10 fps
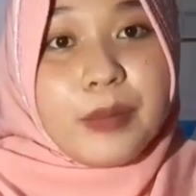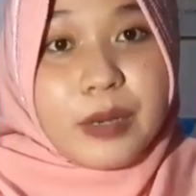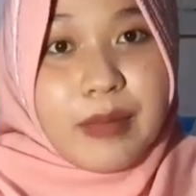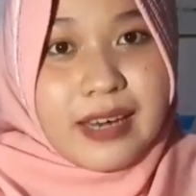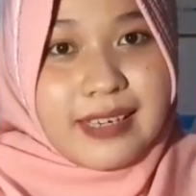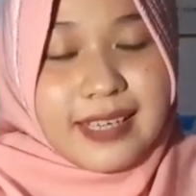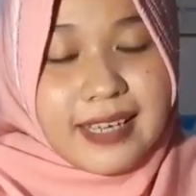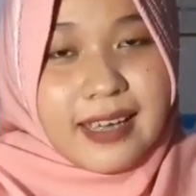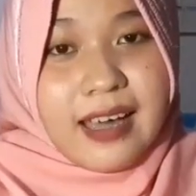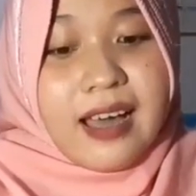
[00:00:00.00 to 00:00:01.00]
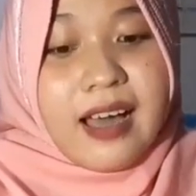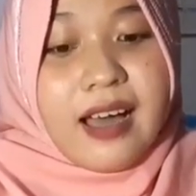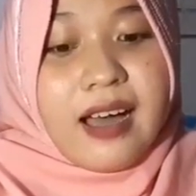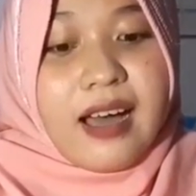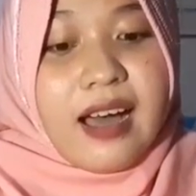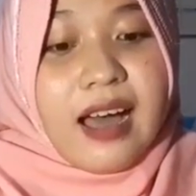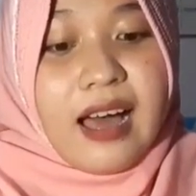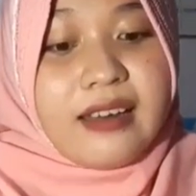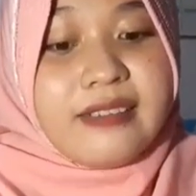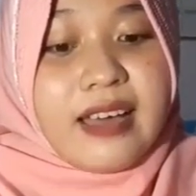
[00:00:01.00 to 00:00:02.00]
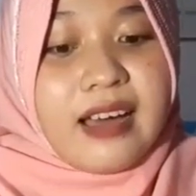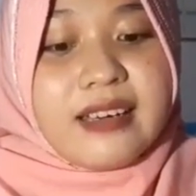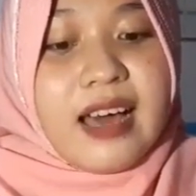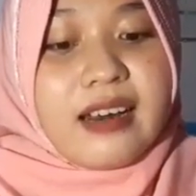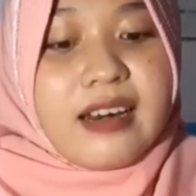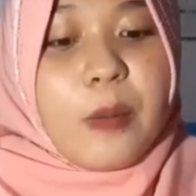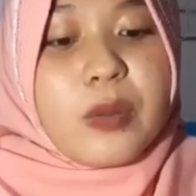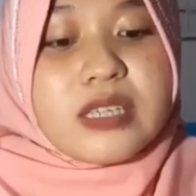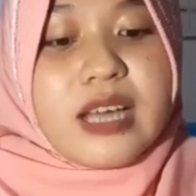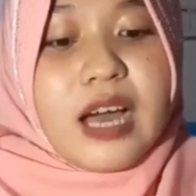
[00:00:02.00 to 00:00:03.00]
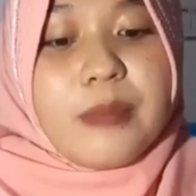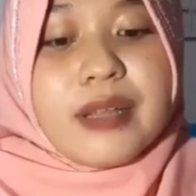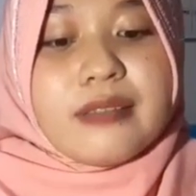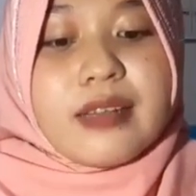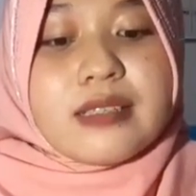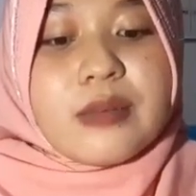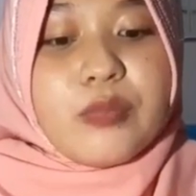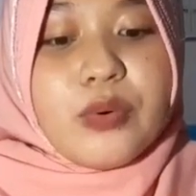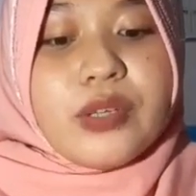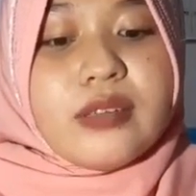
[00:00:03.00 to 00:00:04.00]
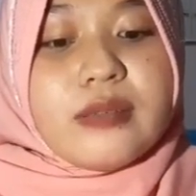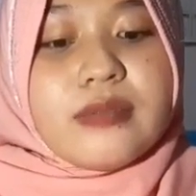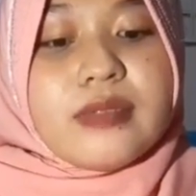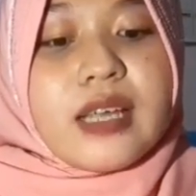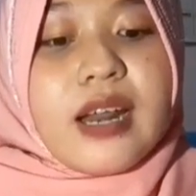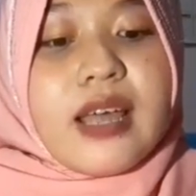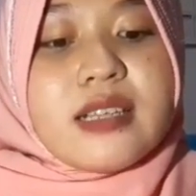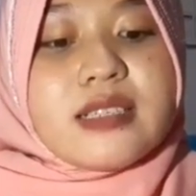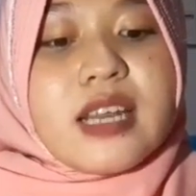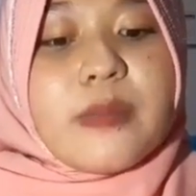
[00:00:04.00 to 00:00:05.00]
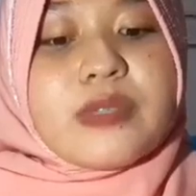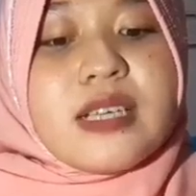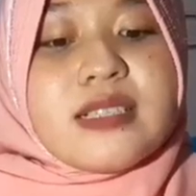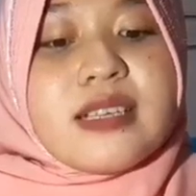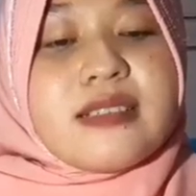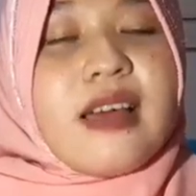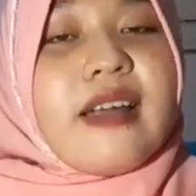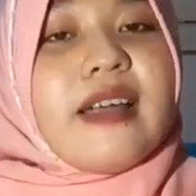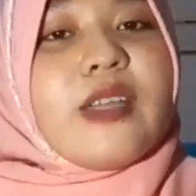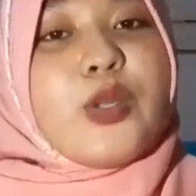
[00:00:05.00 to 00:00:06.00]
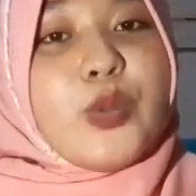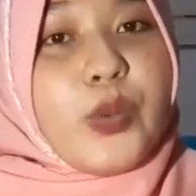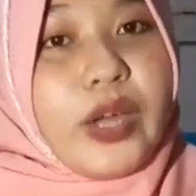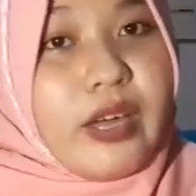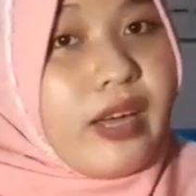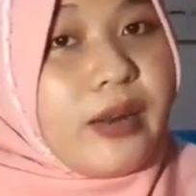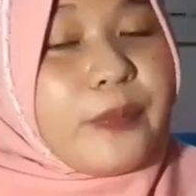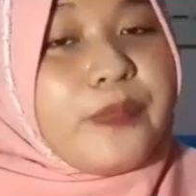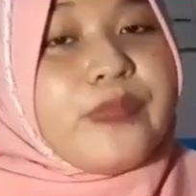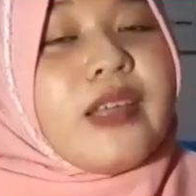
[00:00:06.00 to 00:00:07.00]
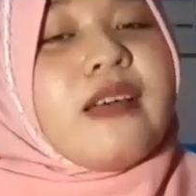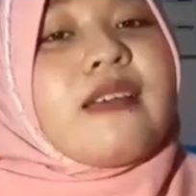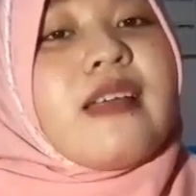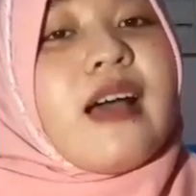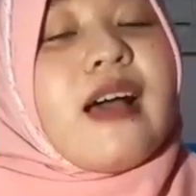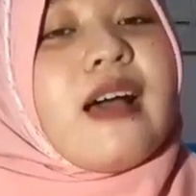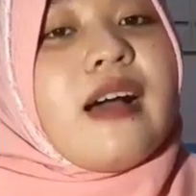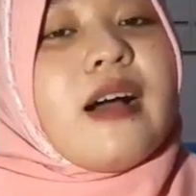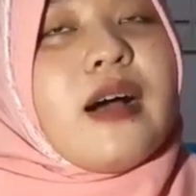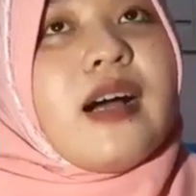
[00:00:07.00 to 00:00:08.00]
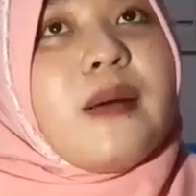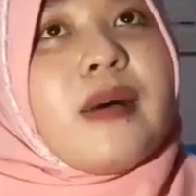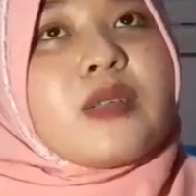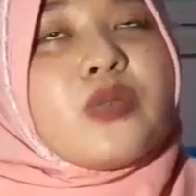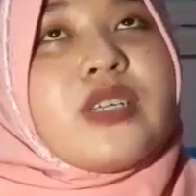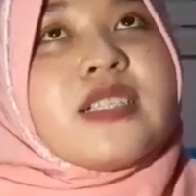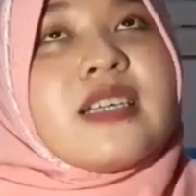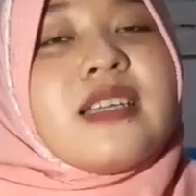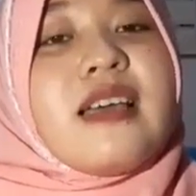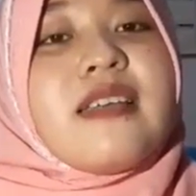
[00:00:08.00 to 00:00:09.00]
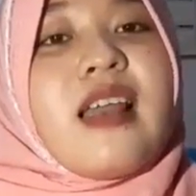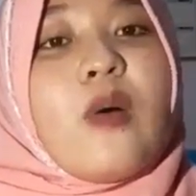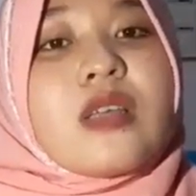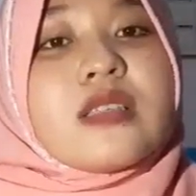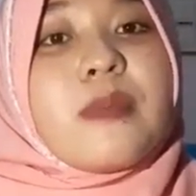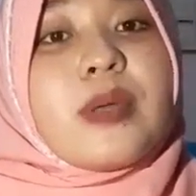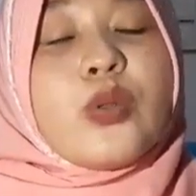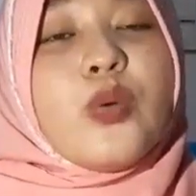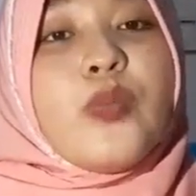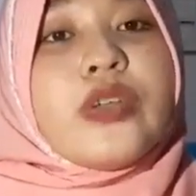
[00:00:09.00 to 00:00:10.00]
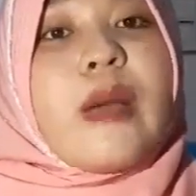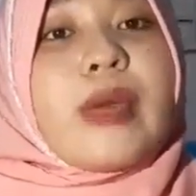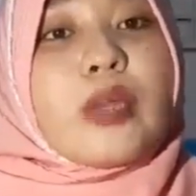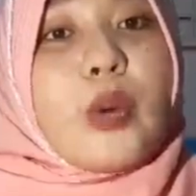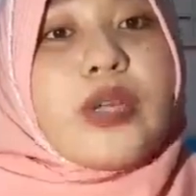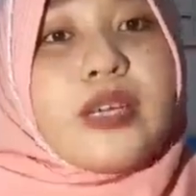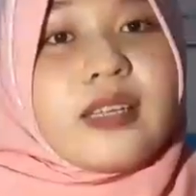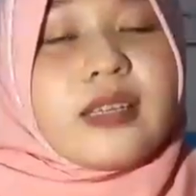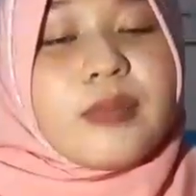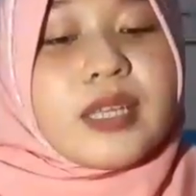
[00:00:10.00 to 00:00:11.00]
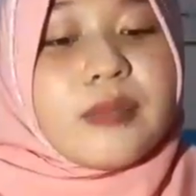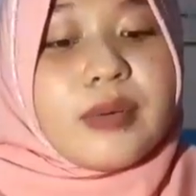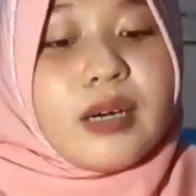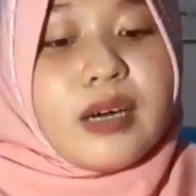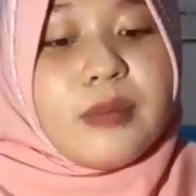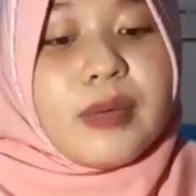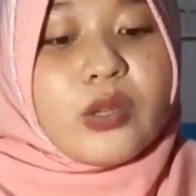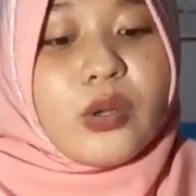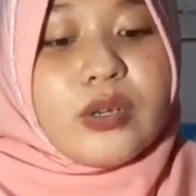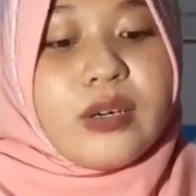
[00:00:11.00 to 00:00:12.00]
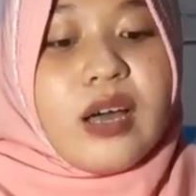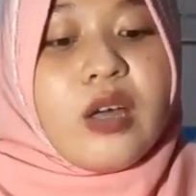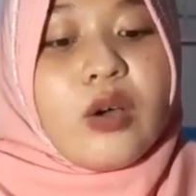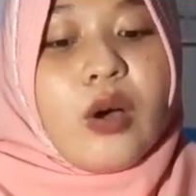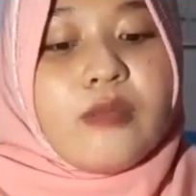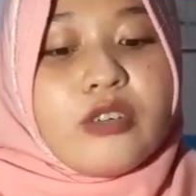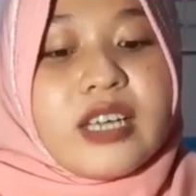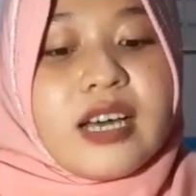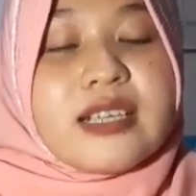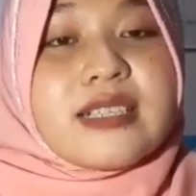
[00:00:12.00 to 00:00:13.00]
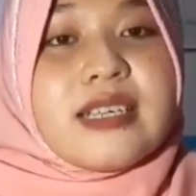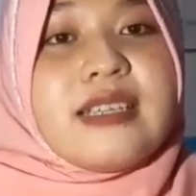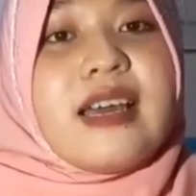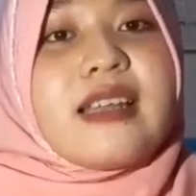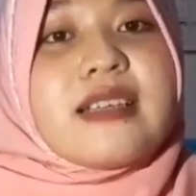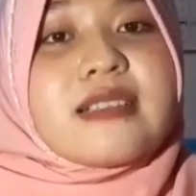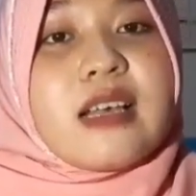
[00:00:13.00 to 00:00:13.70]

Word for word: pribadi Anda karena percakapan tersebut terinskripsi secara end to end. Nah, uh, maksud di sini adalah WhatsApp itu punya metode nih teman-teman, metode komunikasi dari